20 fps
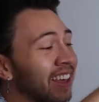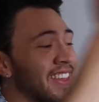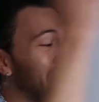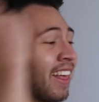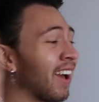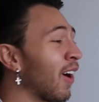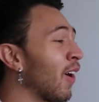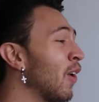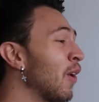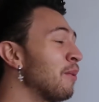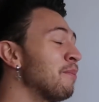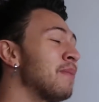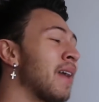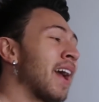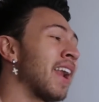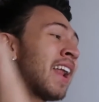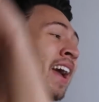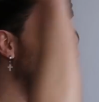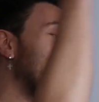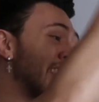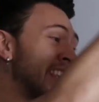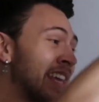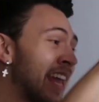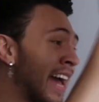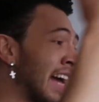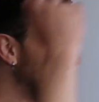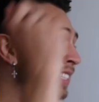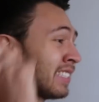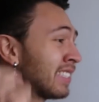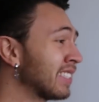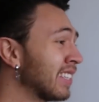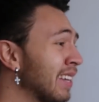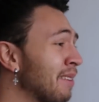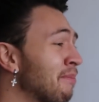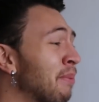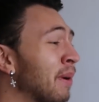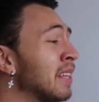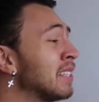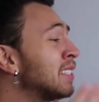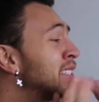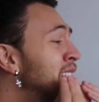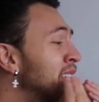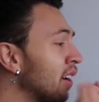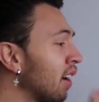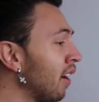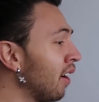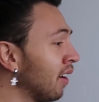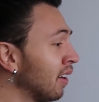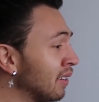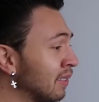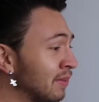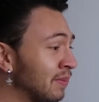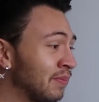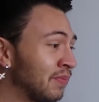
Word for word: tienda colombiana, ya, precio. Ah.